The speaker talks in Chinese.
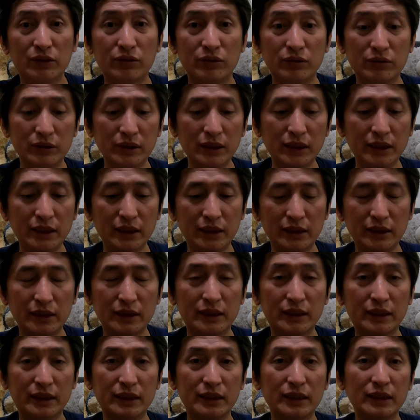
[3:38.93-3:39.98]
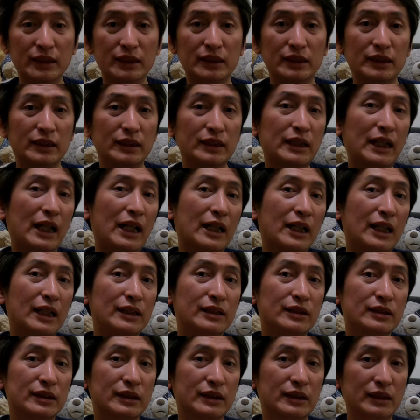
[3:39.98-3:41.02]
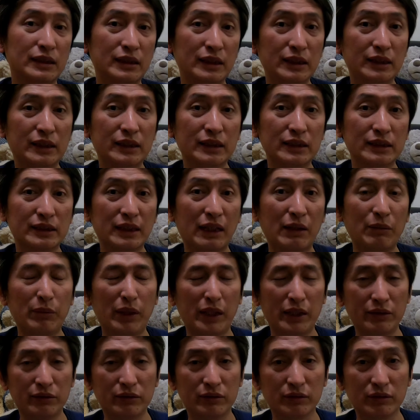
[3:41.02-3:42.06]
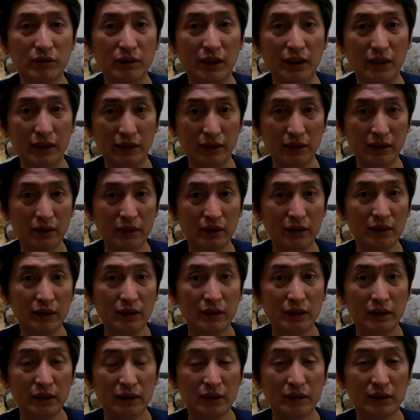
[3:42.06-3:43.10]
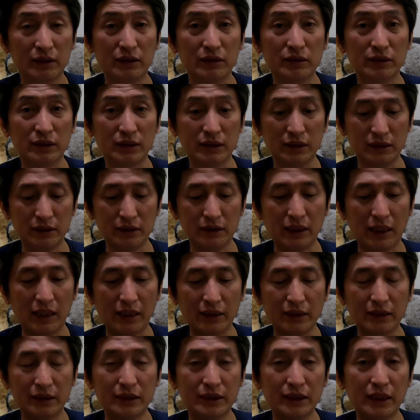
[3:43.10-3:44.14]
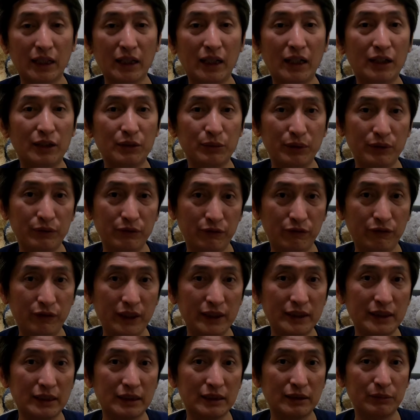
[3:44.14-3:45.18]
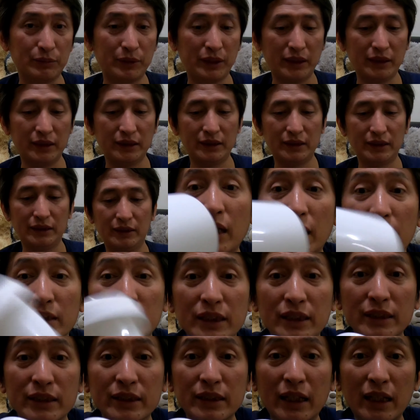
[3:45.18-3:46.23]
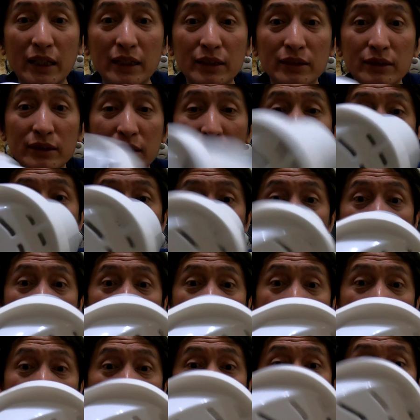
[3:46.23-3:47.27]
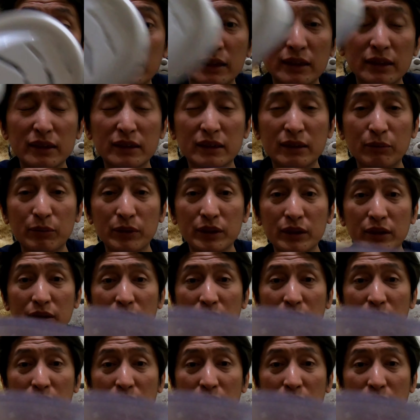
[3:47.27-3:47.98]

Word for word: 除以四，大概就是一颗三百多块，就是它的消耗品非常的便宜，很简单，就是一个滤芯，什么